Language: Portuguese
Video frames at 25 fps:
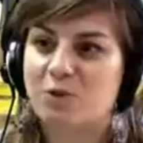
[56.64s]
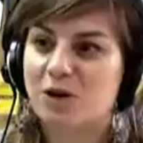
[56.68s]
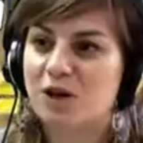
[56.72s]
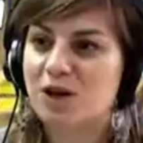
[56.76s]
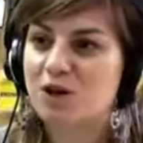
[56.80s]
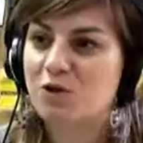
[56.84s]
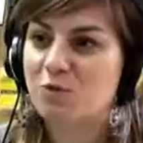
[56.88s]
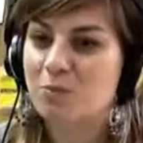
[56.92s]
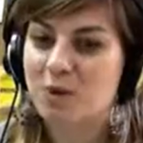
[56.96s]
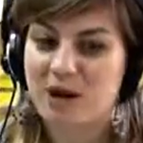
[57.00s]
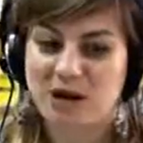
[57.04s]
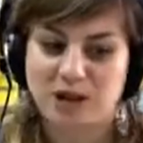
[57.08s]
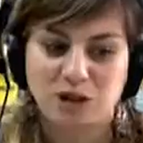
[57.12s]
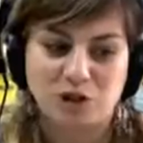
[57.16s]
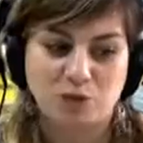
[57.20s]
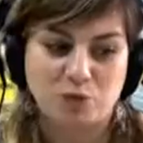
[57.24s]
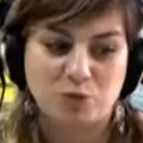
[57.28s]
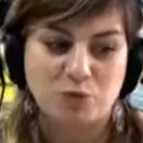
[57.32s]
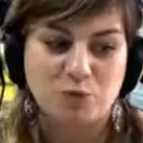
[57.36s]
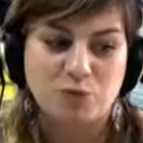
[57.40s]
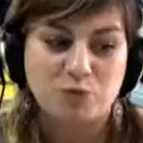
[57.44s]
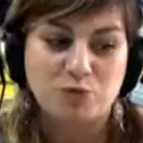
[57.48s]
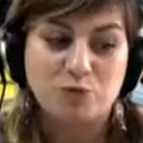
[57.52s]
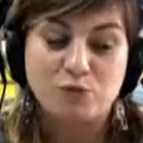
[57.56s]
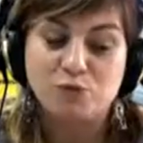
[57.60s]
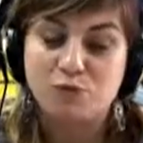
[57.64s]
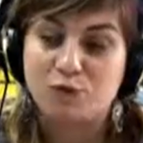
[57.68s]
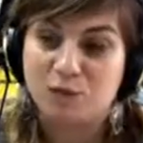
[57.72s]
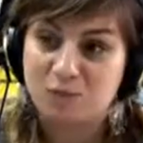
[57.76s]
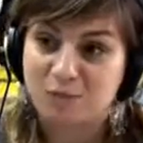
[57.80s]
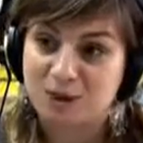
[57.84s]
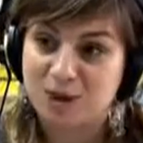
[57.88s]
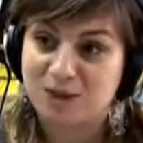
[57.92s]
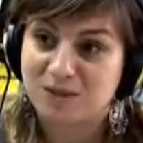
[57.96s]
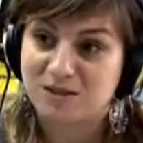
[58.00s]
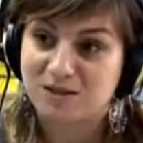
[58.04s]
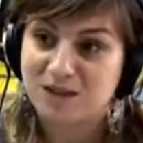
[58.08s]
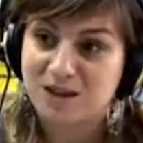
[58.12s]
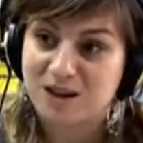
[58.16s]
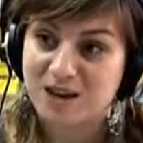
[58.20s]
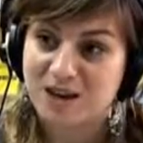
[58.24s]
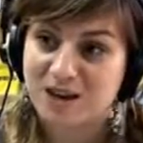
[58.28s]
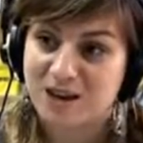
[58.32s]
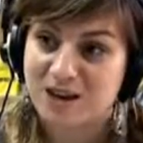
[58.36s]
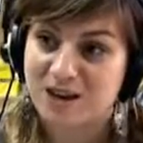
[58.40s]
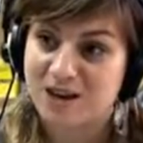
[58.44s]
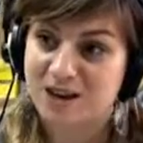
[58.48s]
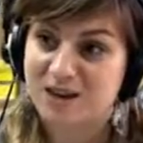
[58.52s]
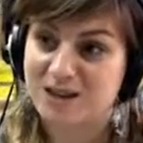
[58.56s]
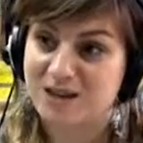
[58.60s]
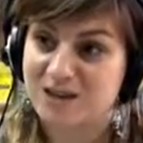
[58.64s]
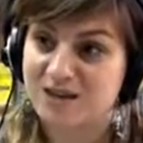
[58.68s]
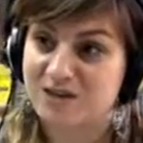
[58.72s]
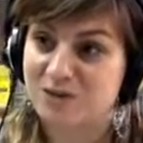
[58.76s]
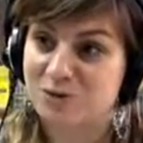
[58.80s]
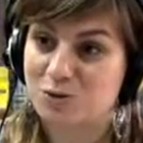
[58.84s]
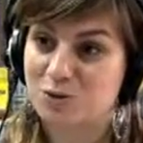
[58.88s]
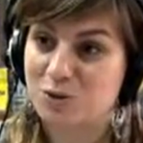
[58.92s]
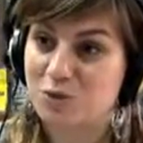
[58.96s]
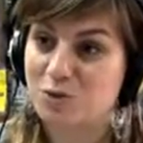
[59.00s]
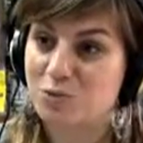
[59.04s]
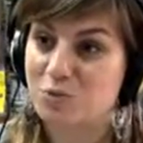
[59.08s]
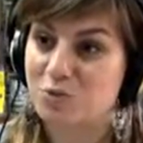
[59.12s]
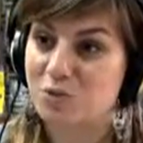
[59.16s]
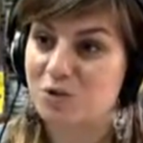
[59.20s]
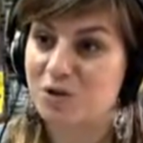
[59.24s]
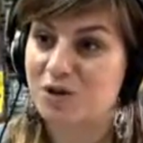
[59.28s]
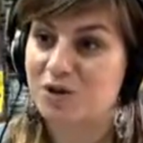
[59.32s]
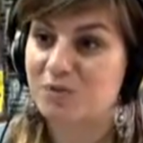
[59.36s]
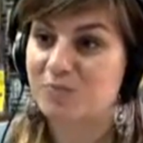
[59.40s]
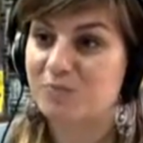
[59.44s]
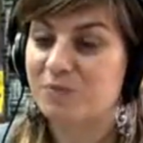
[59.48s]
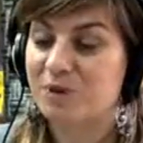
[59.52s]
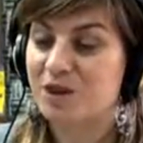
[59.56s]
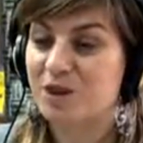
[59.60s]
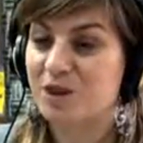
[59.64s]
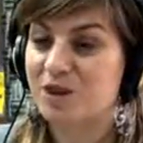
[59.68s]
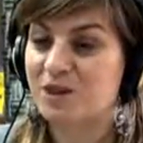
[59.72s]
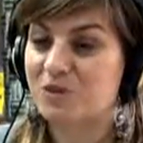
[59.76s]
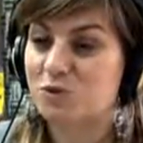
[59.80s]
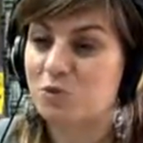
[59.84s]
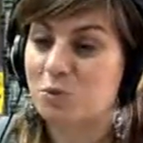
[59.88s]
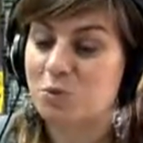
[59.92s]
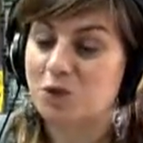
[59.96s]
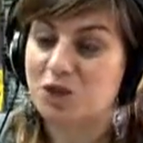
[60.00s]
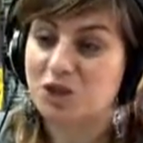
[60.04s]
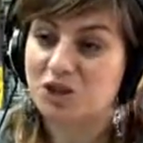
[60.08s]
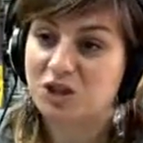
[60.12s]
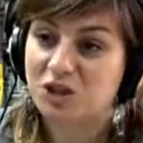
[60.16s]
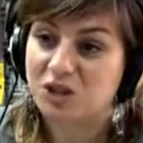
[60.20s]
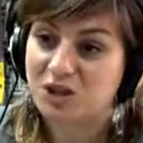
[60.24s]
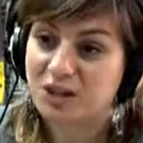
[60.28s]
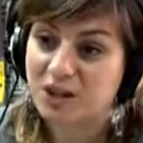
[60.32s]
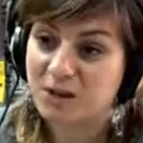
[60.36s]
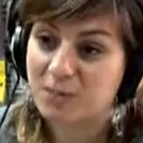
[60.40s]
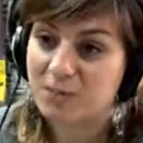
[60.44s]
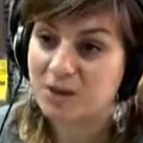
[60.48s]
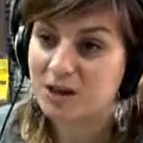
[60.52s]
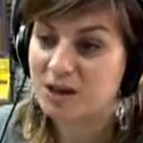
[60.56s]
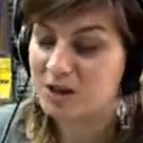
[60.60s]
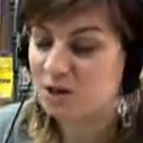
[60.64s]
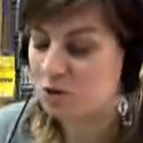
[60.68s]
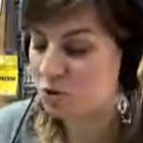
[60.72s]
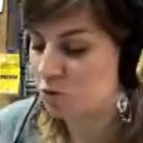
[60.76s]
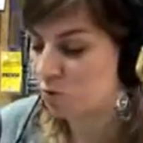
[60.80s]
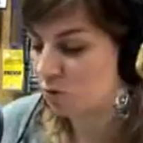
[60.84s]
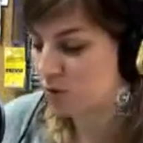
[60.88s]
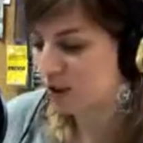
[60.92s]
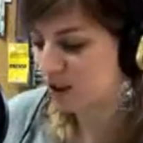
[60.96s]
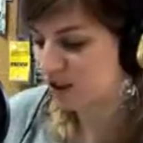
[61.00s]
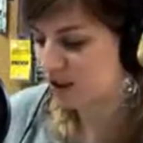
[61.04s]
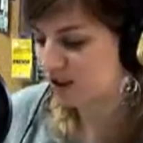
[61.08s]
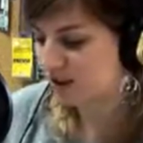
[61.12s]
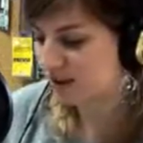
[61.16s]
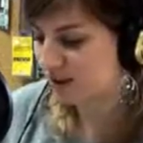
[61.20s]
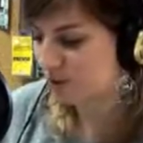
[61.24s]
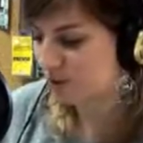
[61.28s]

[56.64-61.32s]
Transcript: um bocadinho mais profundamente eh, sobre, hum, sobre este tema e sobre este